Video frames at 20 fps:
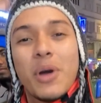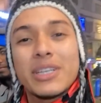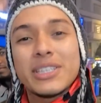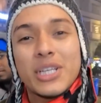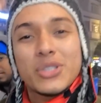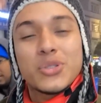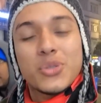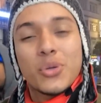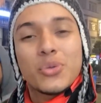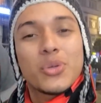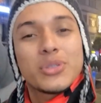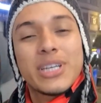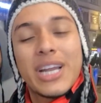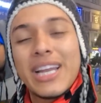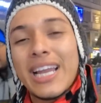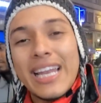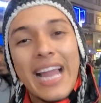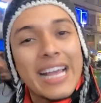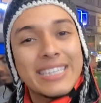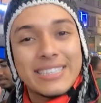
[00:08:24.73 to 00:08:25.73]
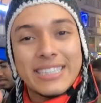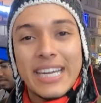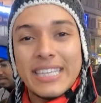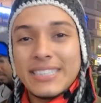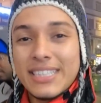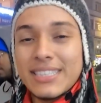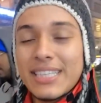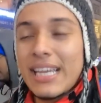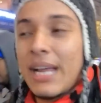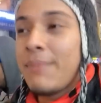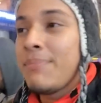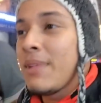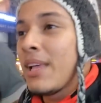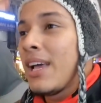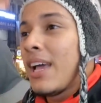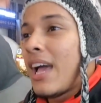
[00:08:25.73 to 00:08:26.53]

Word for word: দু সালে লাস্ট এসেছিলাম